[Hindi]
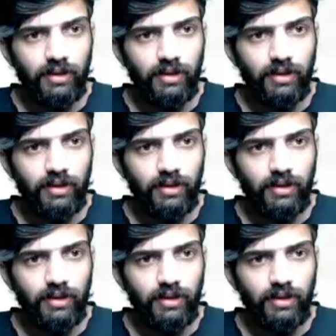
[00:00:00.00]
डैश
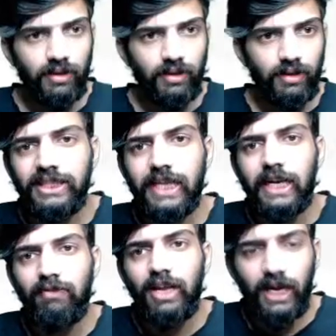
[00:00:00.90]
रिप्रोड्यूस
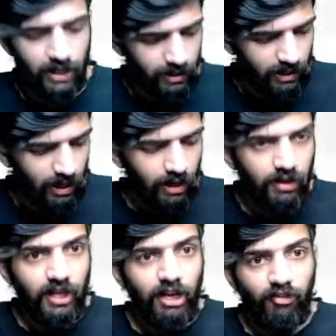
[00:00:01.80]
वेजिटेटिवली अंडर द
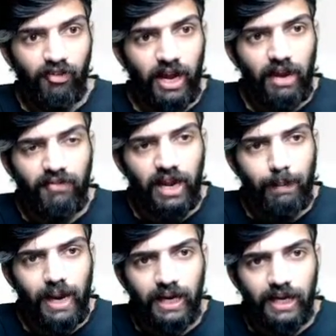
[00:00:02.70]

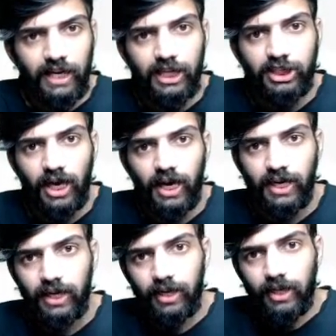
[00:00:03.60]
फेवरेबल
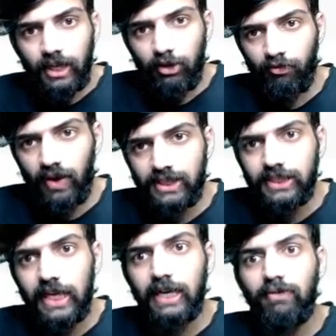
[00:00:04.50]
कंडीशन
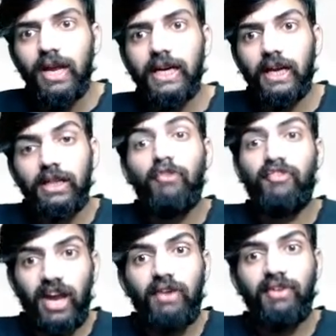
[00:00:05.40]
वेजिटेटिवली अंडर द
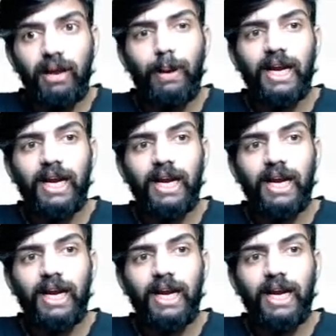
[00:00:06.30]
फेवरेबल